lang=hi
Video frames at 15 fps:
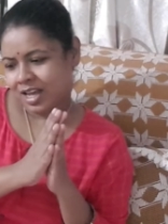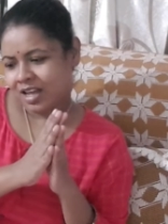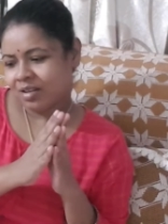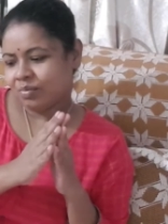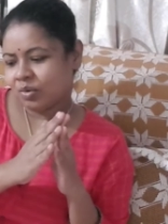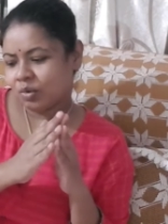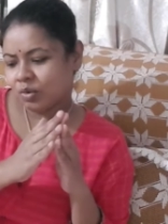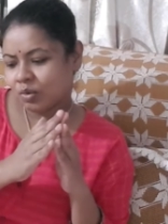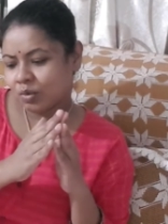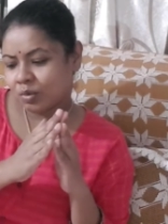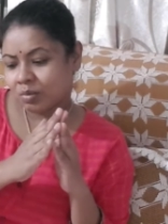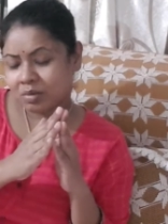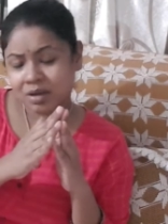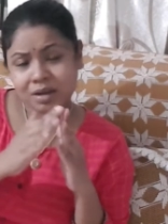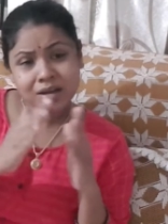हम लोग को
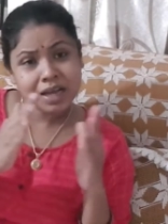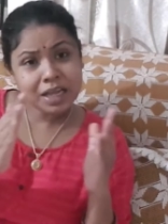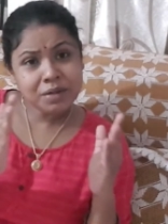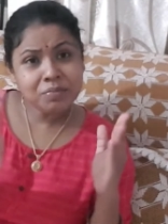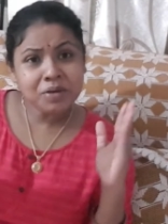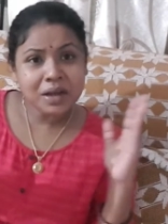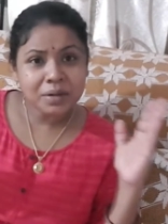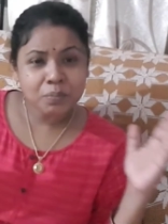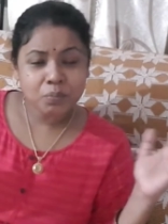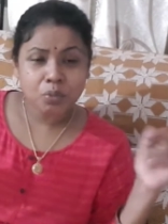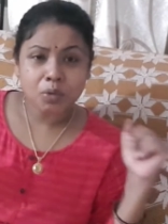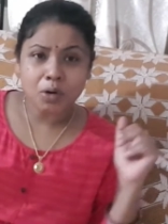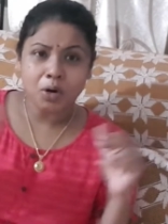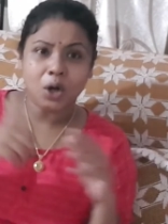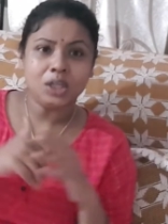कई बार
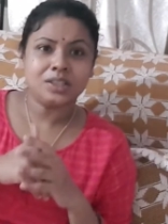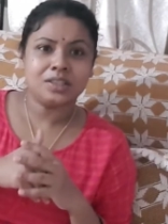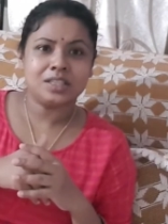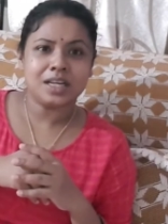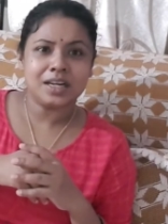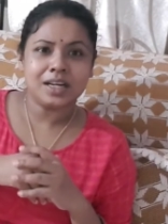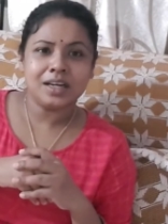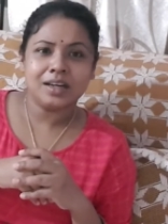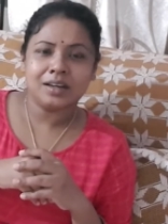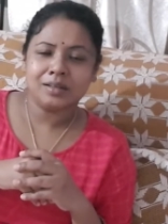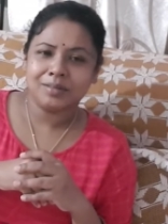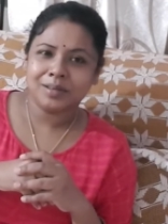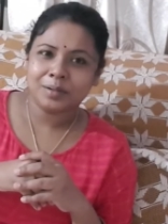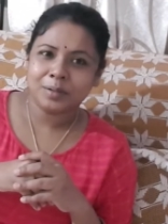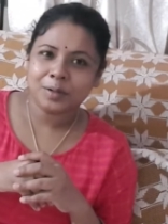बहुत सारा
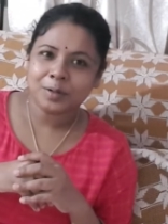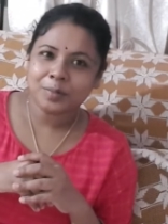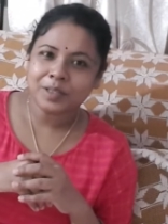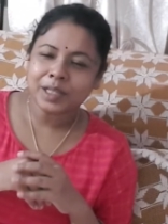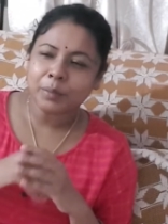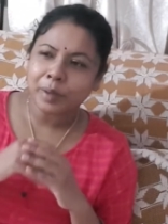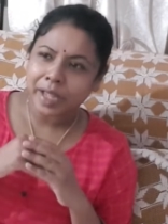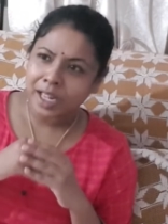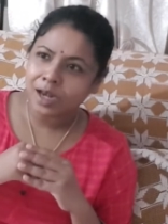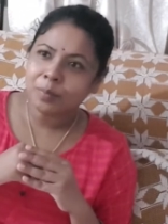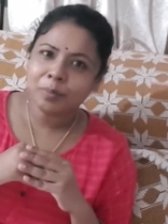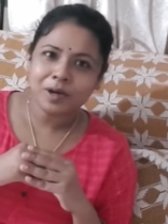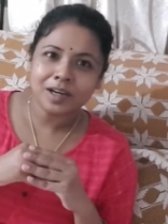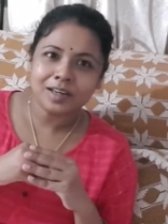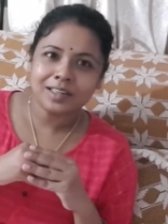मतलब
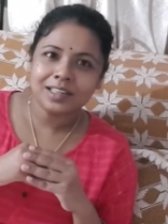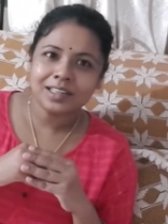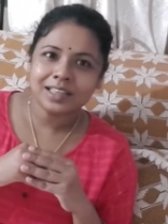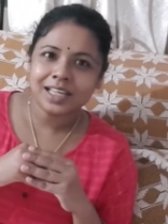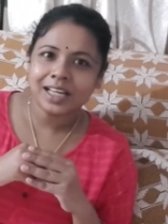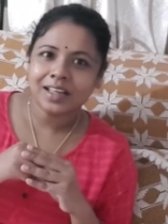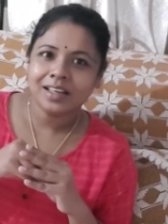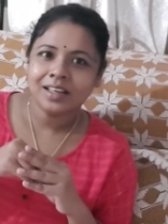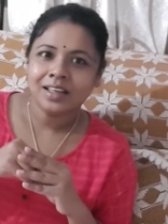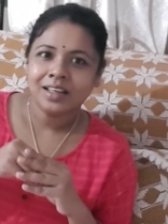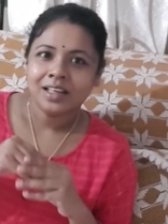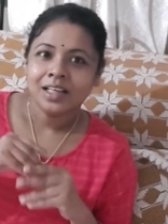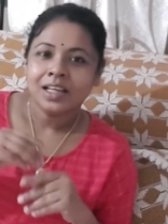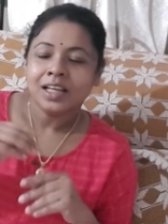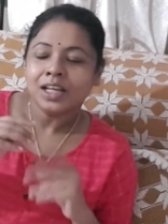हेल्प कर देता है
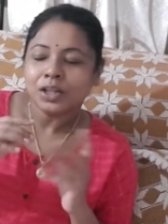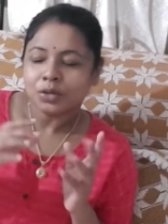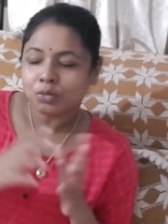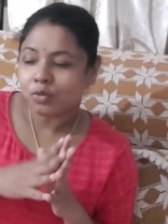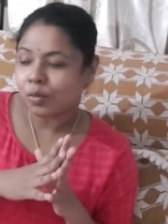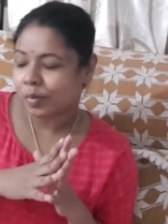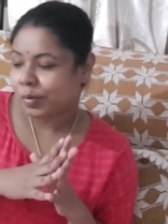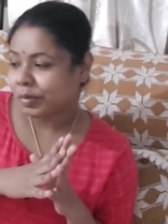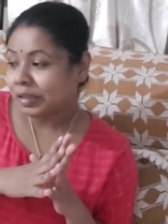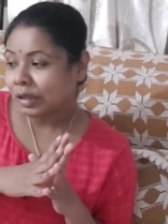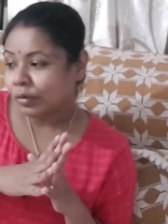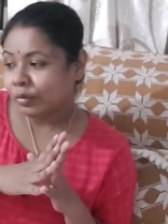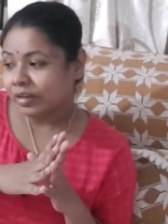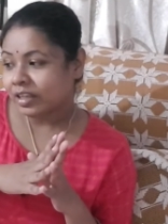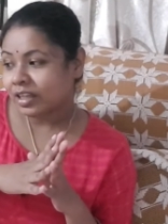तो वो मैं
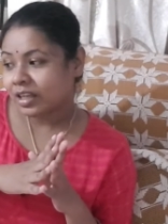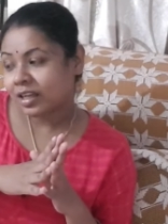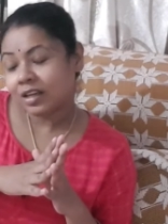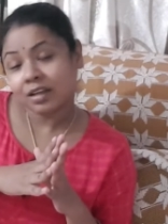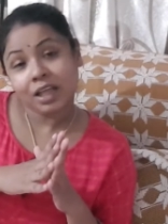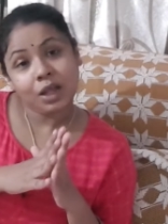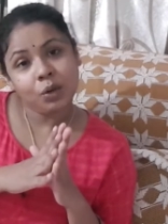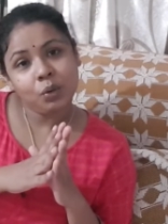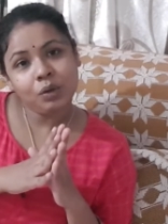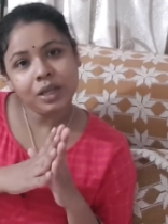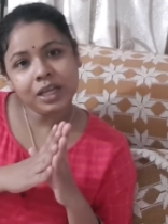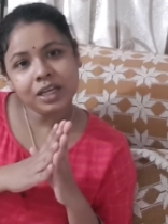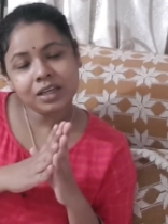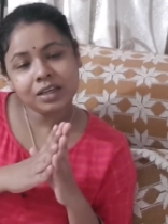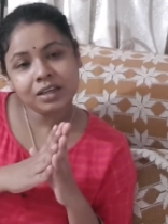बताऊंगी हुआ
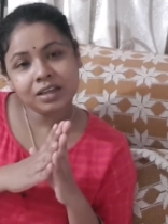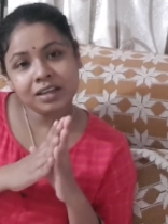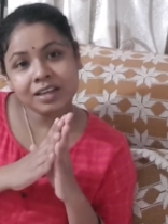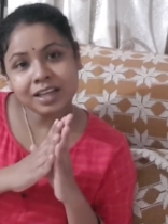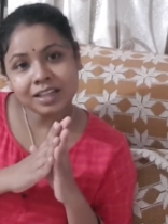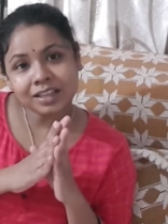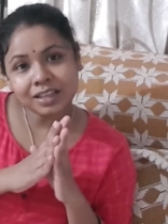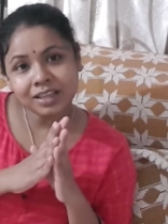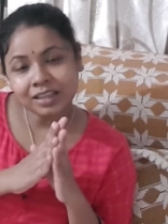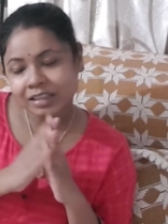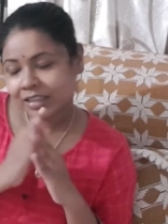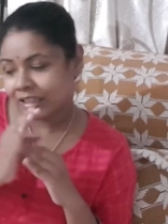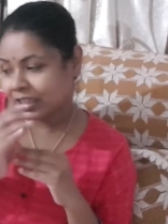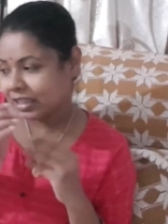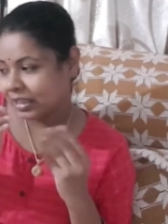क्या था
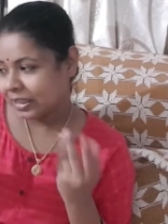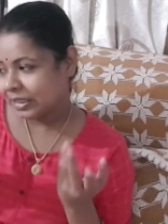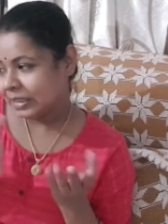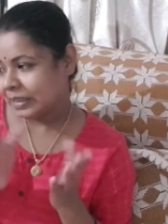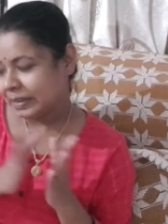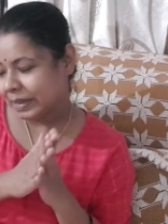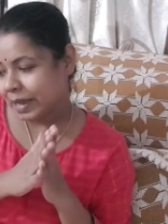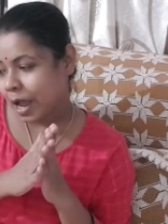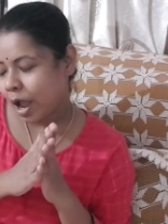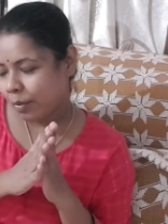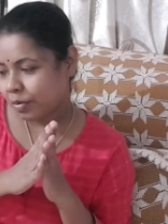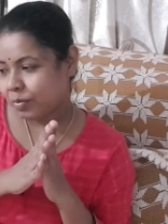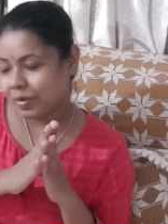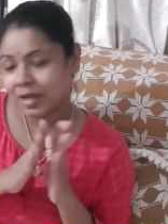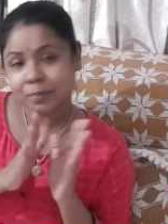कि
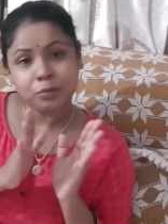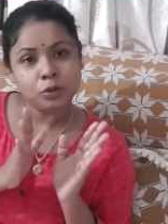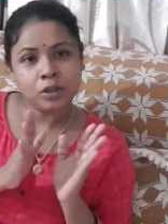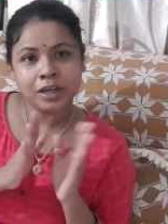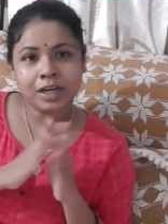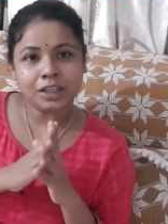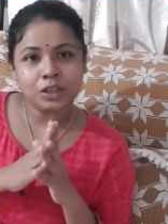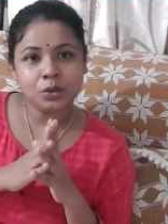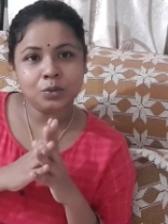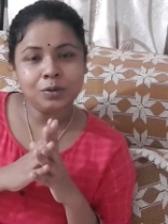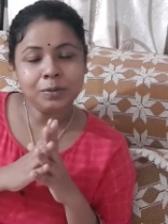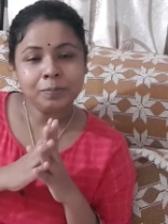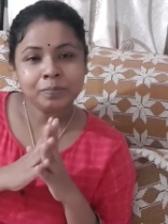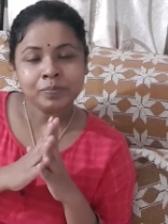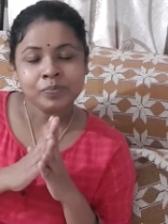अभी मैं आपको दिखाती हूँ
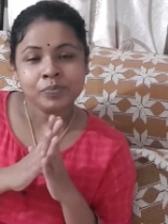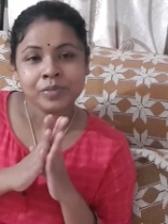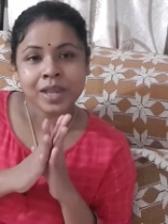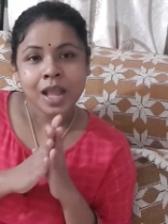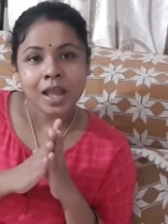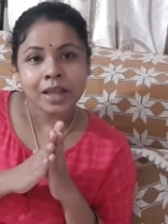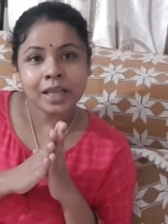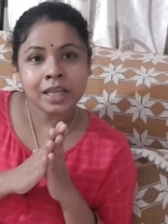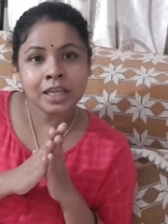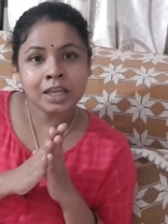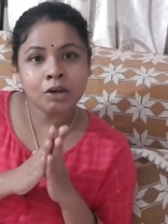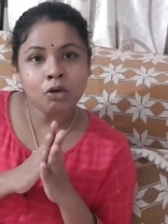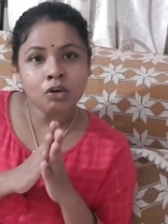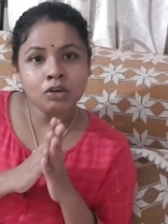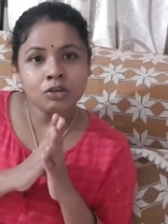कि
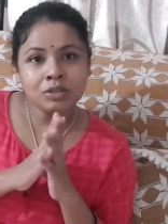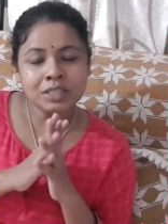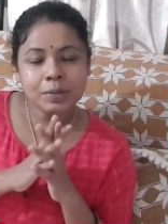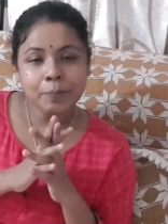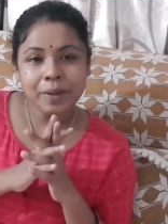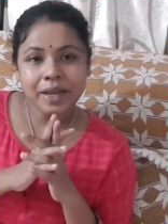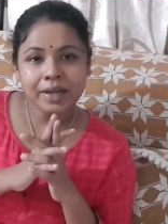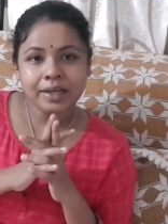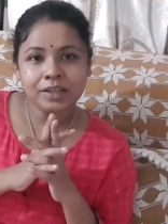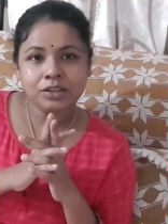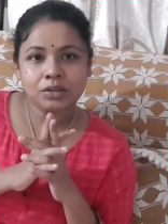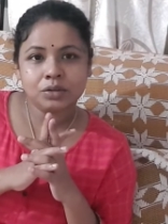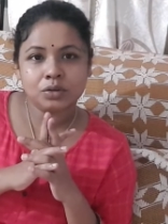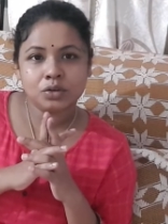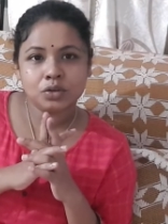लॉकडाउन से पहले
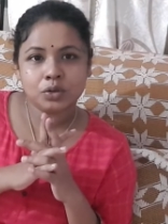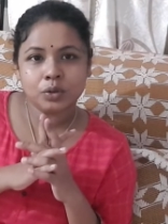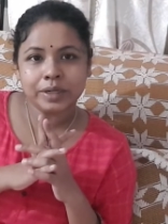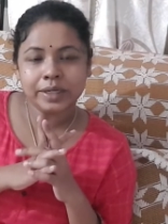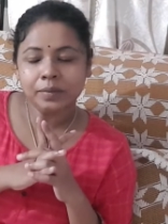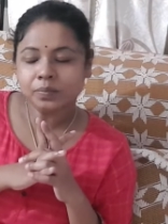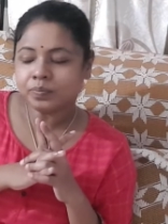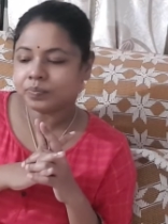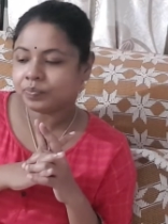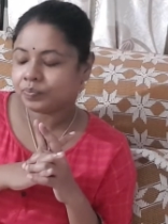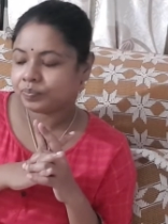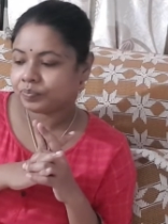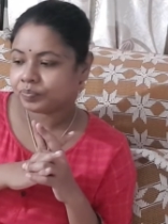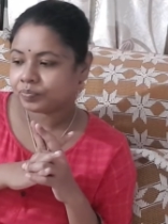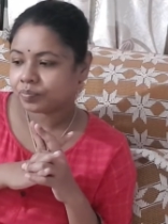जो है
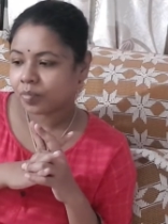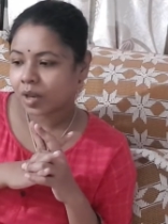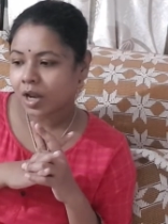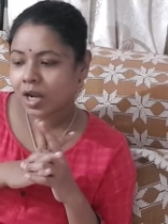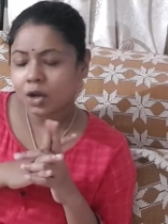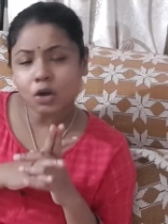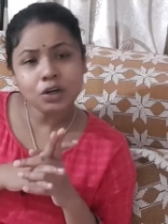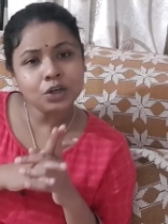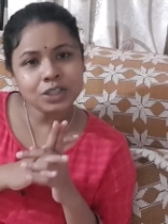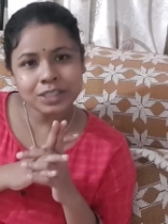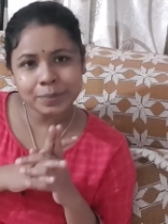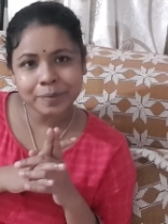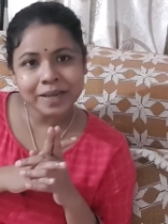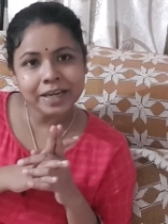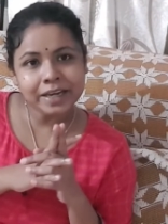लॉकडाउन से
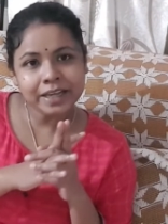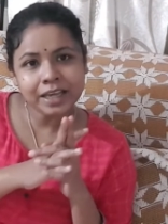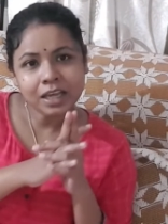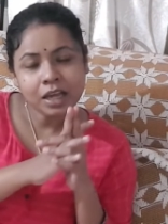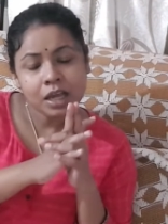पहले नहीं